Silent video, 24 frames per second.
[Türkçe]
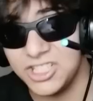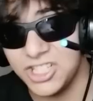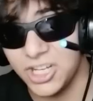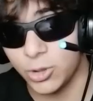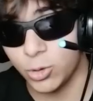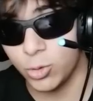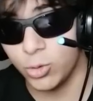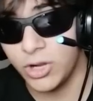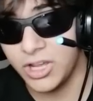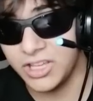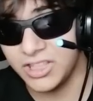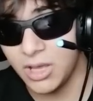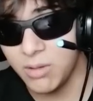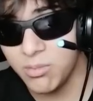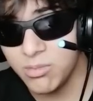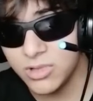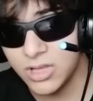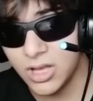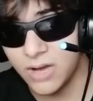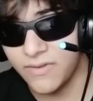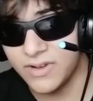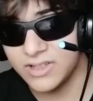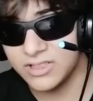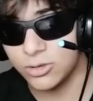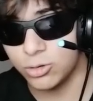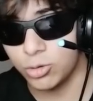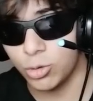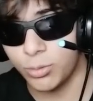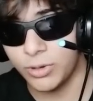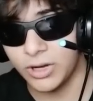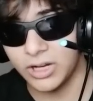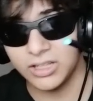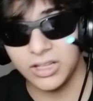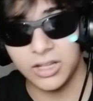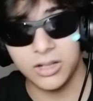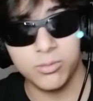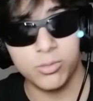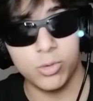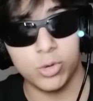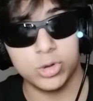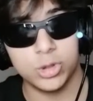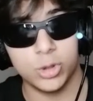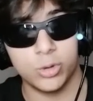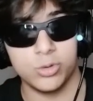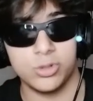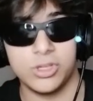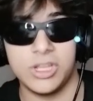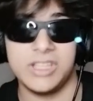Sizce güneyden mi daha fazla toprak alalım
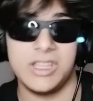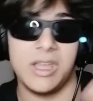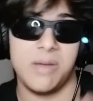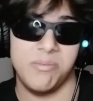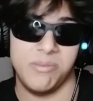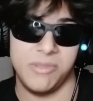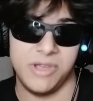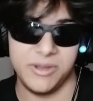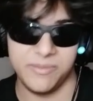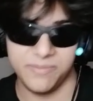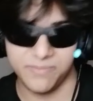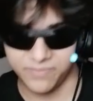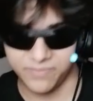yoksa kuzeyden mi?